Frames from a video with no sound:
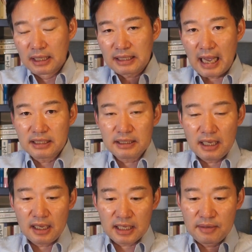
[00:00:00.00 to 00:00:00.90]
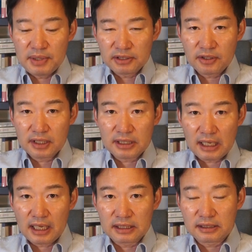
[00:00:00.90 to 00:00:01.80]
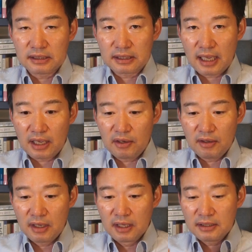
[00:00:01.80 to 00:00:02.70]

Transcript: 당시에 김일성이 살아 있을 때예요.